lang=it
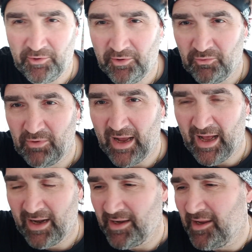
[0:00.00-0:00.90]
gli
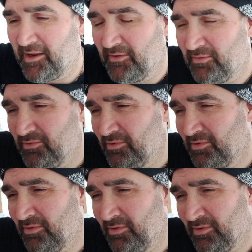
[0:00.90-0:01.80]
Rugani,
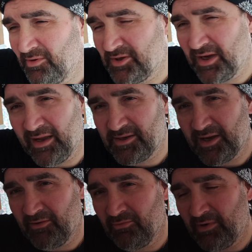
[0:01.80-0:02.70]
uh, c'è,
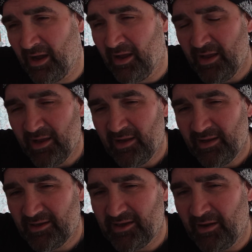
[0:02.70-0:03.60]
c'è, una,
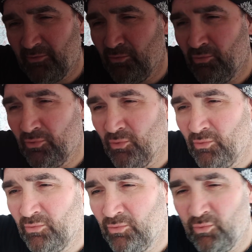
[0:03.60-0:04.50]
c'è un,
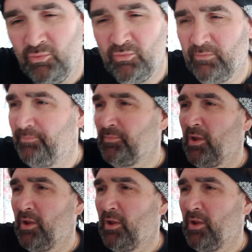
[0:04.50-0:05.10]
un, un,